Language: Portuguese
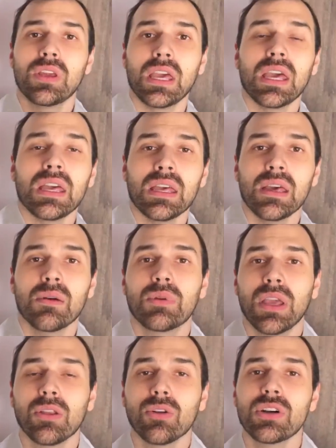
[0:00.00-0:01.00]
quê?
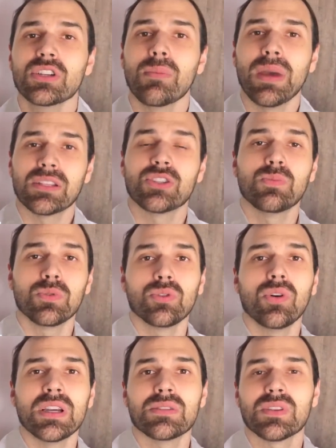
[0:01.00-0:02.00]
Porque no diabetes tipo
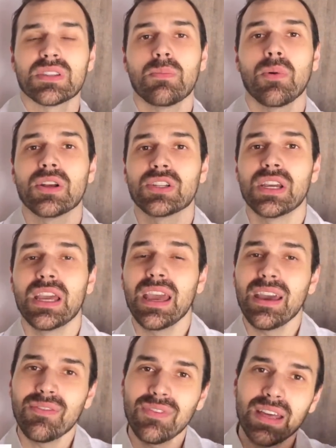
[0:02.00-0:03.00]
2 você pode
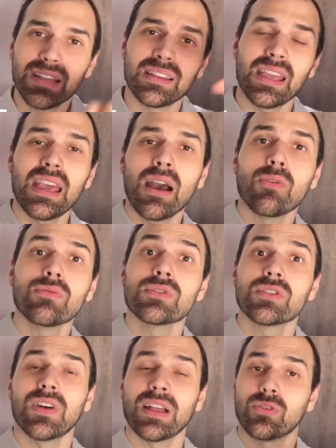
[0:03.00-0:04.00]
reverter
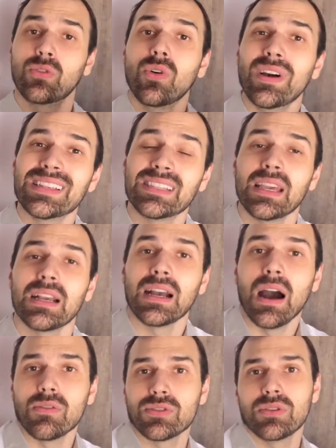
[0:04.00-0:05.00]
alguns fatores que
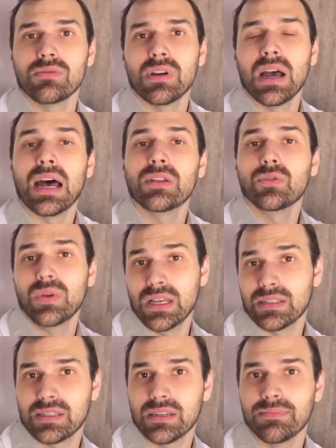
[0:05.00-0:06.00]
causam a
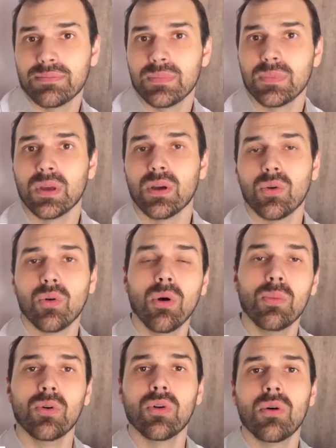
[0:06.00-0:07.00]
doença,
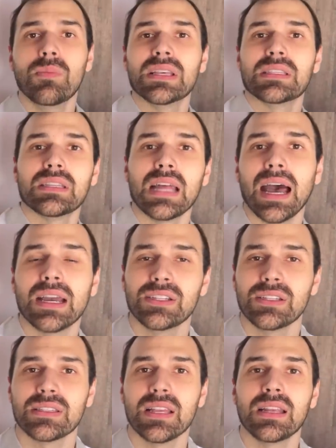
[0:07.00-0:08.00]
como
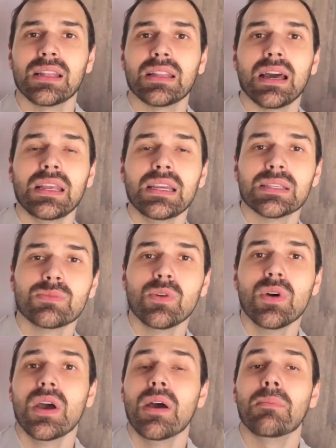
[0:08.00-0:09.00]
obesidade, sedentarismo,
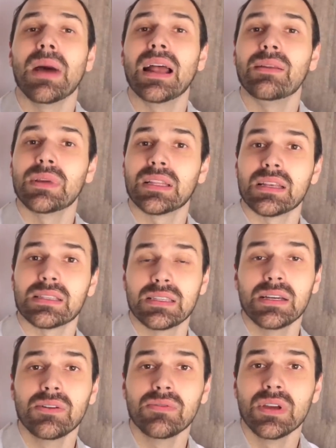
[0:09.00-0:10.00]
má
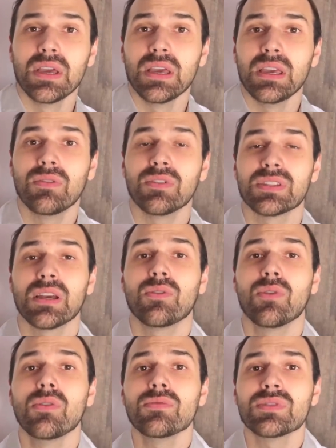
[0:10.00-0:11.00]
alimentação, e você
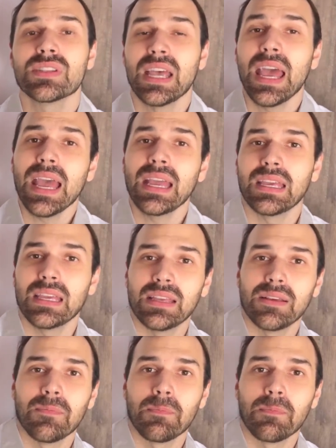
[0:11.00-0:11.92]
consegue